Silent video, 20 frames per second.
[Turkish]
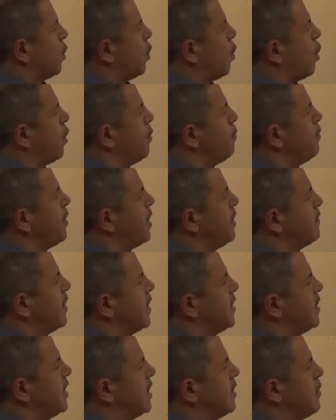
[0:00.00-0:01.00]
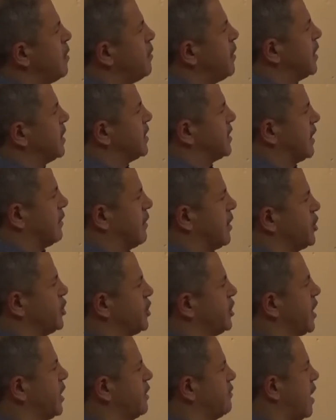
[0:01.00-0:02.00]
10 bin ve 20 bin
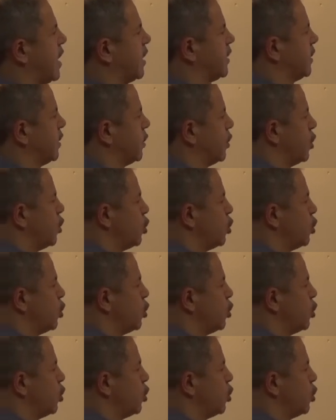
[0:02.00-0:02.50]
savaşçılar vardı.